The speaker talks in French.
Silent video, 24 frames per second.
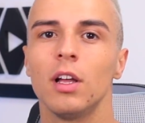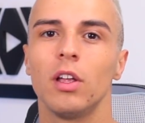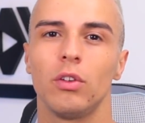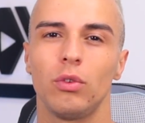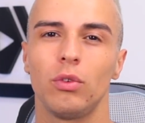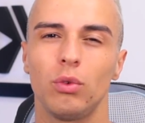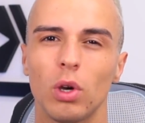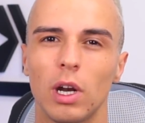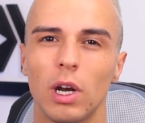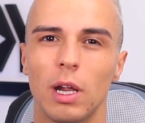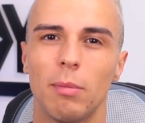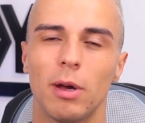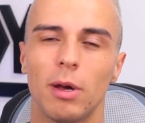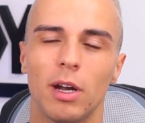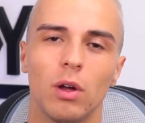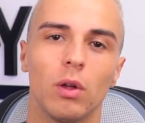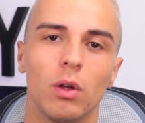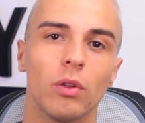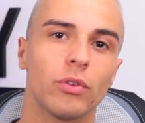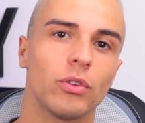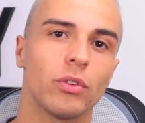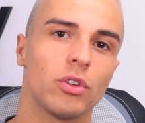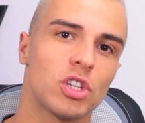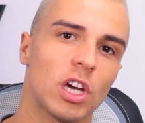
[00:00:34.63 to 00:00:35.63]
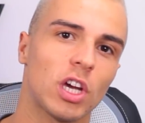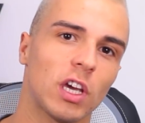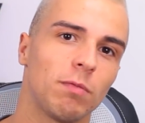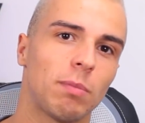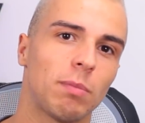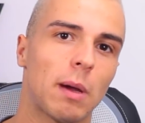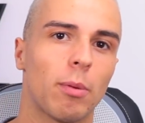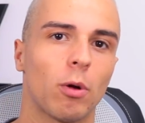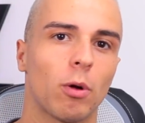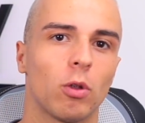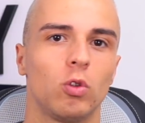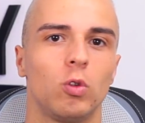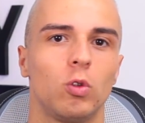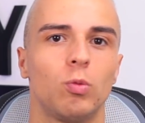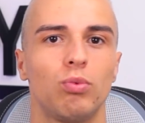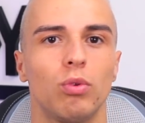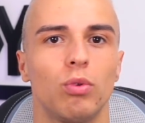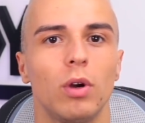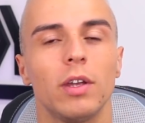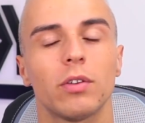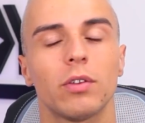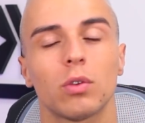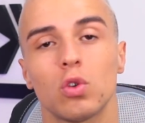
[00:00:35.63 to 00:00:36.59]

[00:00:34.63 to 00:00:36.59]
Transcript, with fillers: Sur la balance, j'arrive pas à prendre du poids.